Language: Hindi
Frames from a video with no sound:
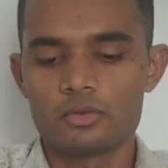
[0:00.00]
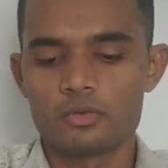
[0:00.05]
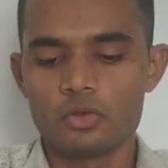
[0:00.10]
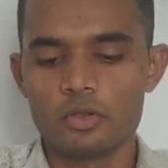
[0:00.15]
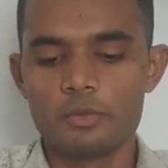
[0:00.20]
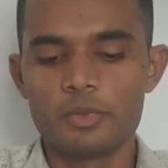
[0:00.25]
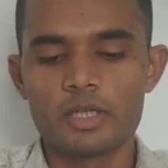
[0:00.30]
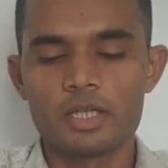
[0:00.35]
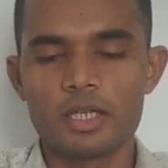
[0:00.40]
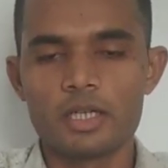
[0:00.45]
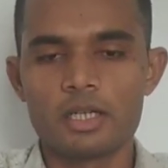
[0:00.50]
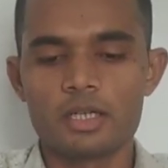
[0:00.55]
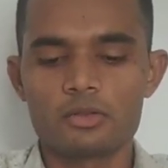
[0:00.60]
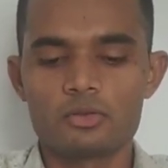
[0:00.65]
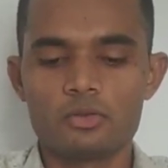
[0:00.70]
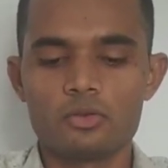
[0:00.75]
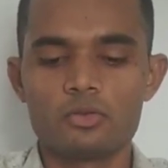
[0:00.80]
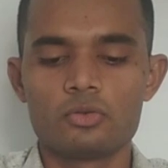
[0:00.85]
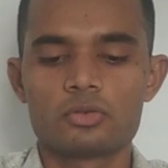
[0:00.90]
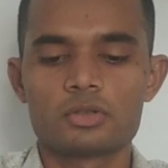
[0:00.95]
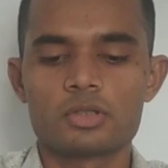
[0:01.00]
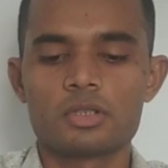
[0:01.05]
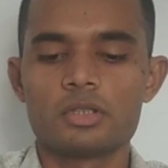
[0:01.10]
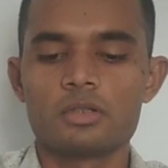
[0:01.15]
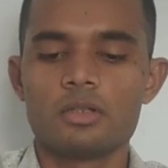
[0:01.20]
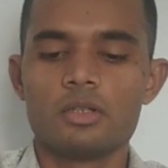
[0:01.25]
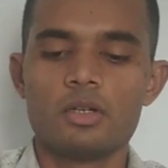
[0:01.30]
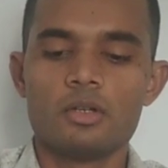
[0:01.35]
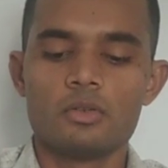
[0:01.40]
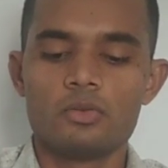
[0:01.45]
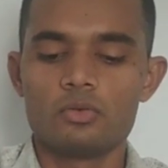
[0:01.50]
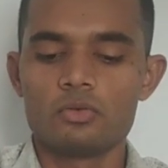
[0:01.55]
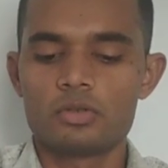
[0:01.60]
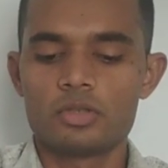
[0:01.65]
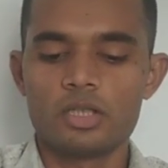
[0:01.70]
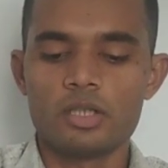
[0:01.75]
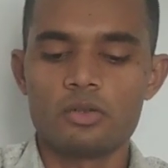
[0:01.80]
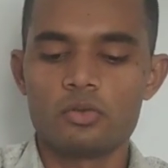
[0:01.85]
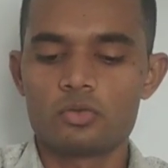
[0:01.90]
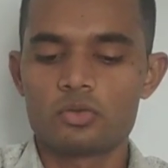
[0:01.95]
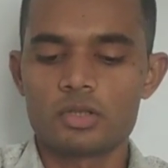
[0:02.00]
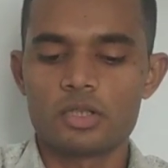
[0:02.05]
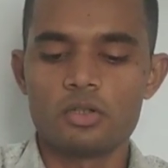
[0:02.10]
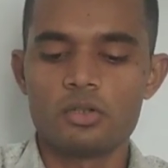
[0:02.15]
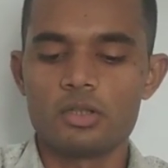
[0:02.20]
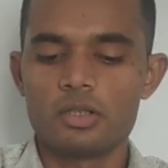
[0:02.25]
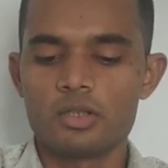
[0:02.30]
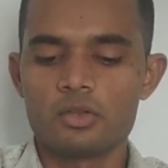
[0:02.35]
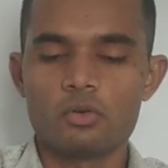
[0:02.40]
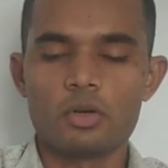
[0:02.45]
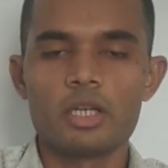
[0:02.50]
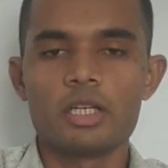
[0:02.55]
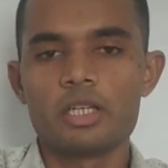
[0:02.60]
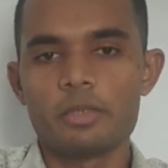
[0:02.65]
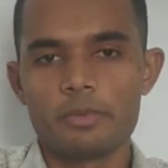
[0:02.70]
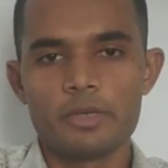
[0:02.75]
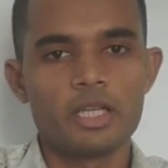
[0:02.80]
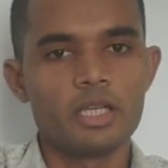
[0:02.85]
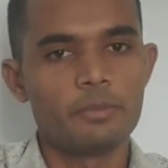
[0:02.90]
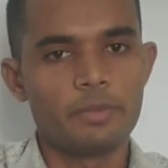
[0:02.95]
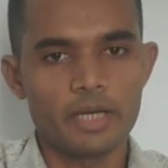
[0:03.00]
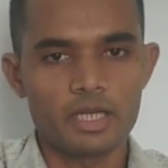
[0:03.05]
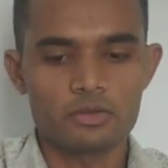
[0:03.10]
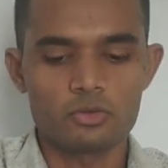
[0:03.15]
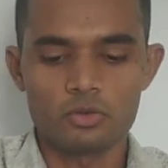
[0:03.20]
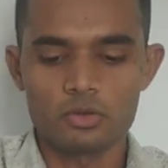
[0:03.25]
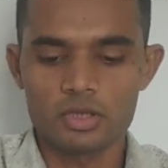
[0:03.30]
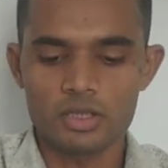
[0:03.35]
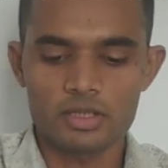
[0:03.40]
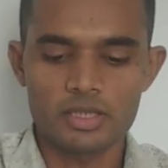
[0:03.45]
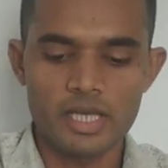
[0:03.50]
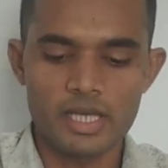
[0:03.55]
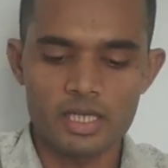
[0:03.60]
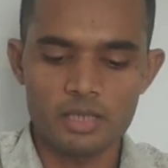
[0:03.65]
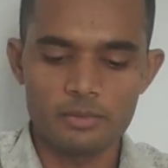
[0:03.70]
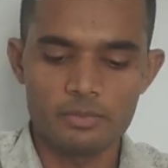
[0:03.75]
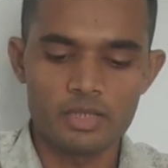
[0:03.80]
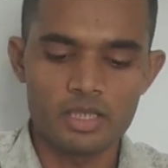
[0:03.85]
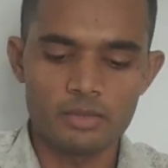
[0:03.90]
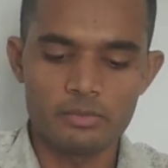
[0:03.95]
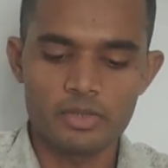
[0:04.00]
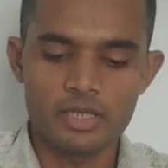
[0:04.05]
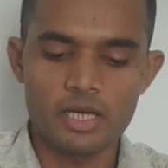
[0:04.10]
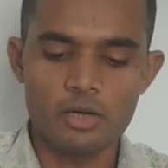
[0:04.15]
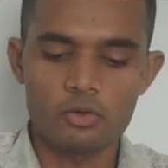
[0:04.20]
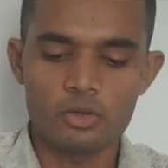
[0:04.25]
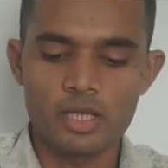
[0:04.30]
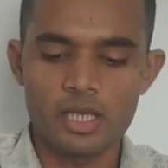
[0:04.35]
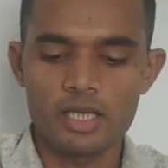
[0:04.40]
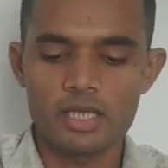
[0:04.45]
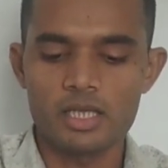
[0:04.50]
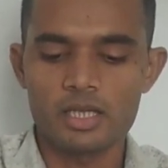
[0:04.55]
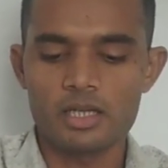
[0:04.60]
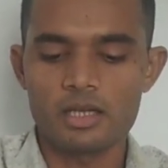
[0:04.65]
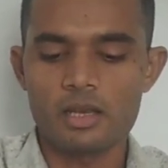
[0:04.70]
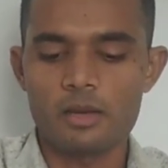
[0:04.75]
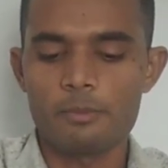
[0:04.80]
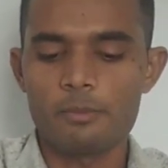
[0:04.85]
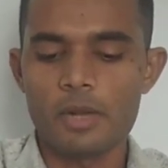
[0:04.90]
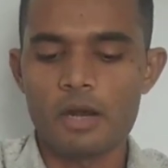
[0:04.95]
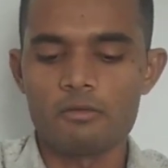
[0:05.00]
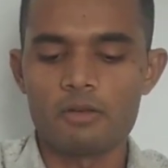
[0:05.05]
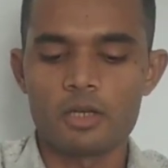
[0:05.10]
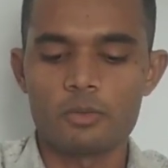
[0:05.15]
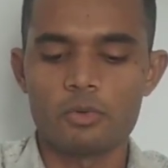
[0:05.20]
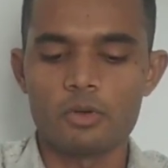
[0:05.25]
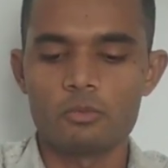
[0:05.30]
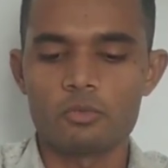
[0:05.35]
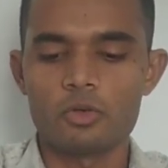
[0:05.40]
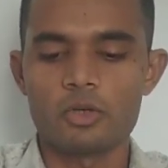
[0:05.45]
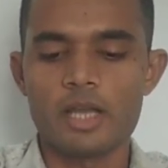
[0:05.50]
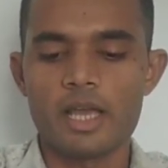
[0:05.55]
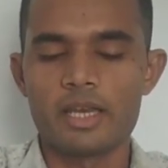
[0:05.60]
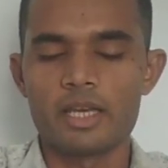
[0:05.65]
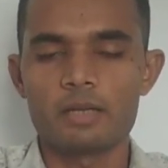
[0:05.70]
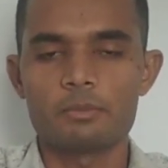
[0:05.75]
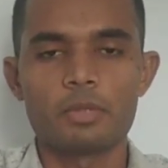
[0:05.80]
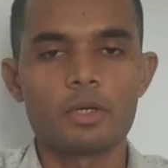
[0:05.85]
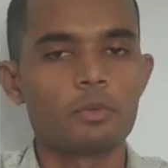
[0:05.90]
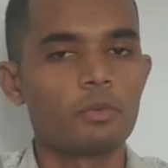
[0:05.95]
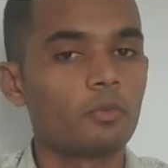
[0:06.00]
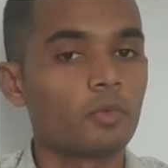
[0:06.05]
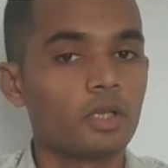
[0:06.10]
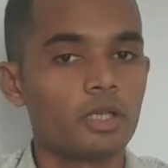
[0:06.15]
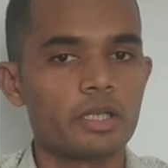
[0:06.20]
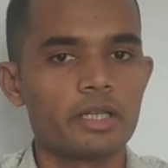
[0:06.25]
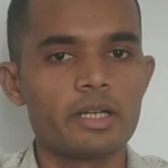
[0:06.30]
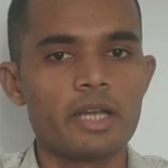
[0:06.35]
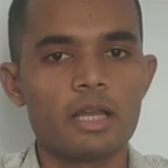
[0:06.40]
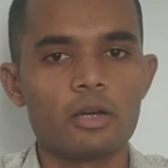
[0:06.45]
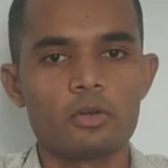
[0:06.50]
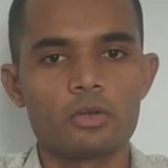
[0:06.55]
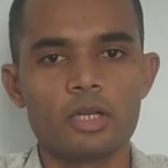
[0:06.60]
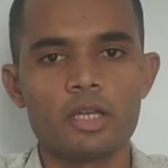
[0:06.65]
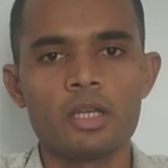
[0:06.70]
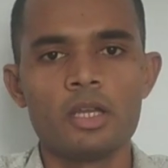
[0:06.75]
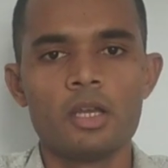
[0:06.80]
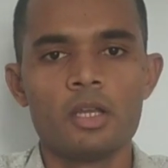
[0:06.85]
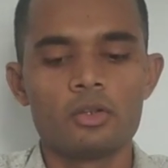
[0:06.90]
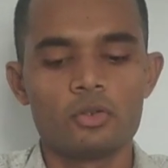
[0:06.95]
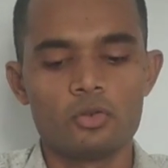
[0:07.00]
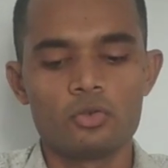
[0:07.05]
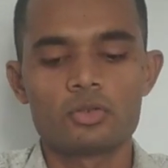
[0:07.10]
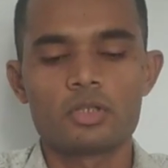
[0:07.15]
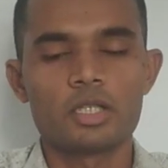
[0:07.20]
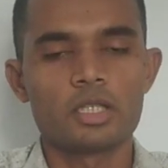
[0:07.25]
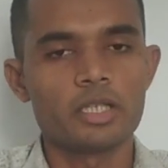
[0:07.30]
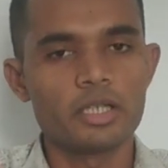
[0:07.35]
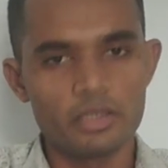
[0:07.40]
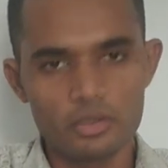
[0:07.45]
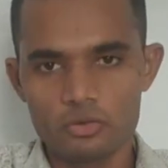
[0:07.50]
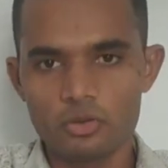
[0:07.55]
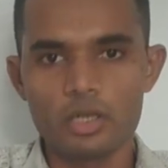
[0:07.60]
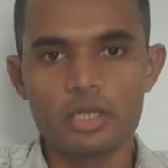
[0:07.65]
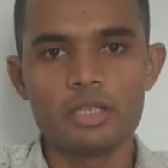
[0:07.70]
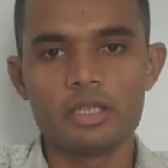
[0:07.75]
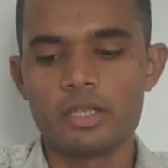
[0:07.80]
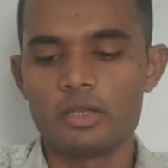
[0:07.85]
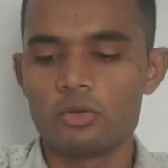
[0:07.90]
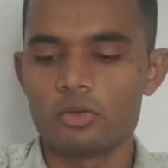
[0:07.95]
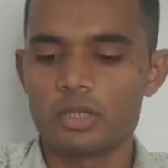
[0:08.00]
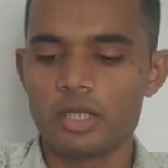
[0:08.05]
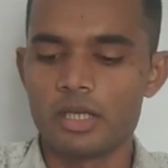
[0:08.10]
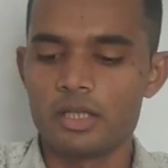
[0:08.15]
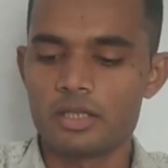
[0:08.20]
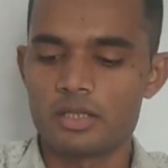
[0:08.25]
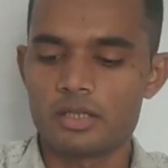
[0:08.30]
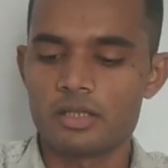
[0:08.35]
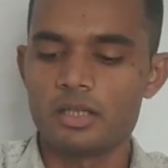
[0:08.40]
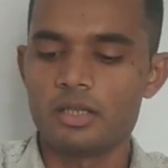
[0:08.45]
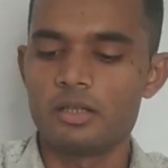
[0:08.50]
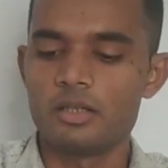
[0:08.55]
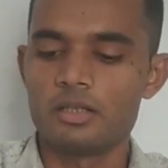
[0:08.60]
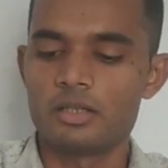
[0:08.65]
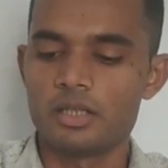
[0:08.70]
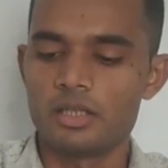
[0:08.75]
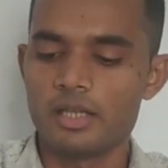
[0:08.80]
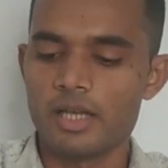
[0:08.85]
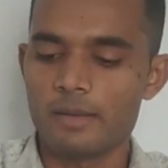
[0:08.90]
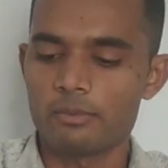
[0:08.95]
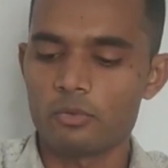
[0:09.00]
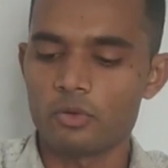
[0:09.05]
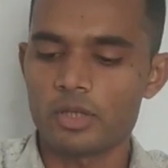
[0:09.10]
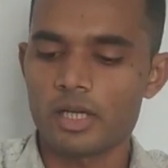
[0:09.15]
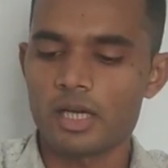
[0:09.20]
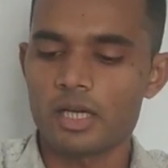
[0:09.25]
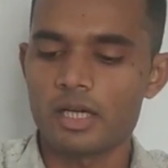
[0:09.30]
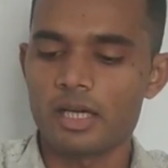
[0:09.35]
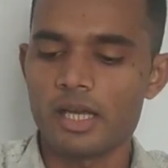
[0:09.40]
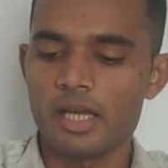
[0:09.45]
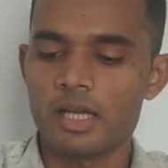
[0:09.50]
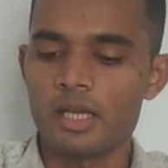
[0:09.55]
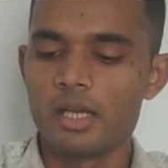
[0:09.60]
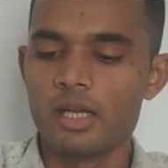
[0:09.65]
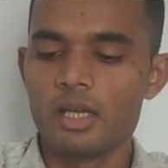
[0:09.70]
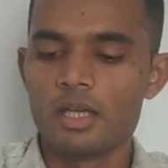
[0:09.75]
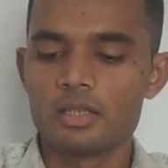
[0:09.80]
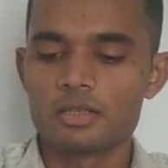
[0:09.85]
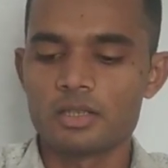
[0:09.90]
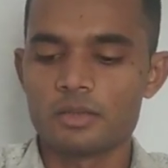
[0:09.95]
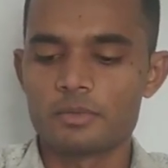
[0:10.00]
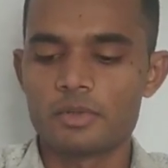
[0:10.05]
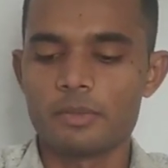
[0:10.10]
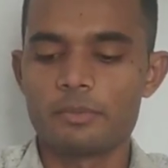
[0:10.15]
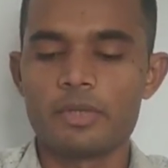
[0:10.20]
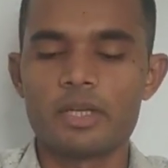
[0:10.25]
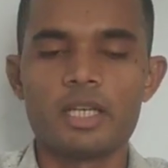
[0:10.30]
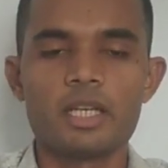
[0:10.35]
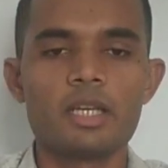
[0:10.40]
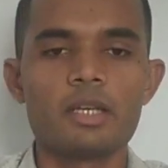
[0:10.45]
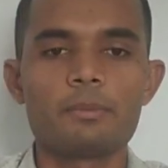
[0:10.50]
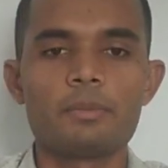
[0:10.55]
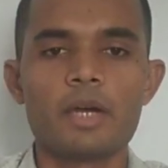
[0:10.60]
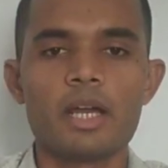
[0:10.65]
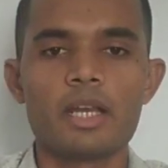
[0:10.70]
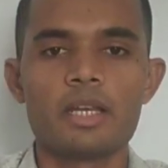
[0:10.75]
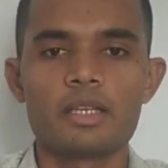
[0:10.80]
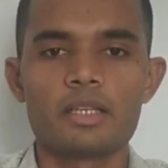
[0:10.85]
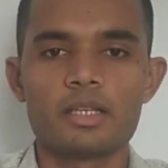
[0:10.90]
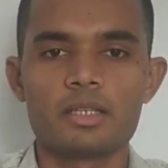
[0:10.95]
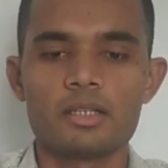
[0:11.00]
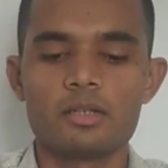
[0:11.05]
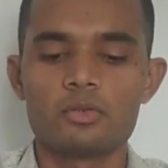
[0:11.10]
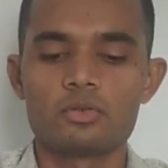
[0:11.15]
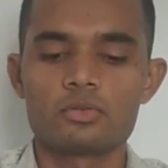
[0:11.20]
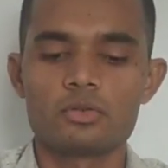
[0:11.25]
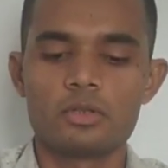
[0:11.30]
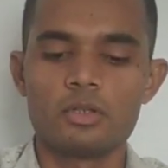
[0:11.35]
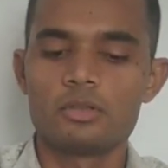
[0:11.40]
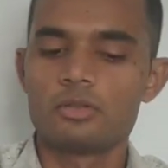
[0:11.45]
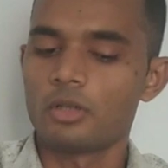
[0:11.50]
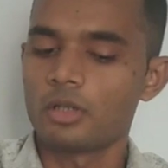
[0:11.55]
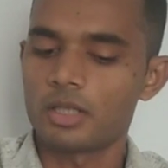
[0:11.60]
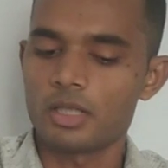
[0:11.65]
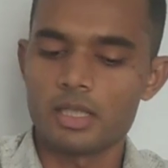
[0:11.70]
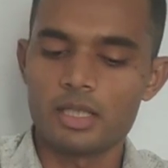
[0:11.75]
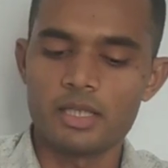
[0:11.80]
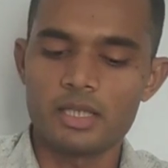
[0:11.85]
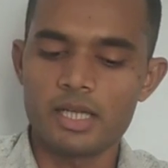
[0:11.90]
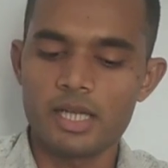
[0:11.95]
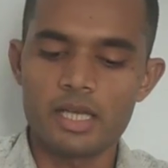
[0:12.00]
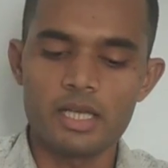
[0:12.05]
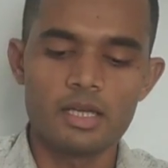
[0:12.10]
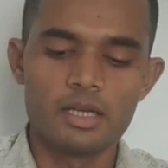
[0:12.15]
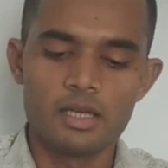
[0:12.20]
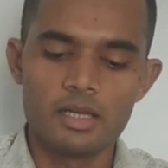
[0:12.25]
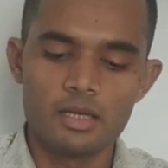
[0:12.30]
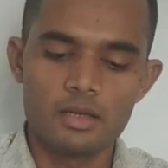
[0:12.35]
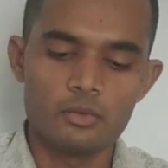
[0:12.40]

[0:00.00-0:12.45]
कोई भी कलर तो उसकी उससे उसकी क्वालिटी पे इफेक्ट हो सकता है कभी कभी क्या होता है कि अगर आप पाउडर फॉर्म को डायरेक्ट परफ्यूम के अंदर डालोगे तो उसके अंदर डिजॉल्व ही नहीं होता है इसकी इसीलिए आपको क्या करना है सबसे पहले पानी के अंदर उसको डिजॉल्व कर लेना है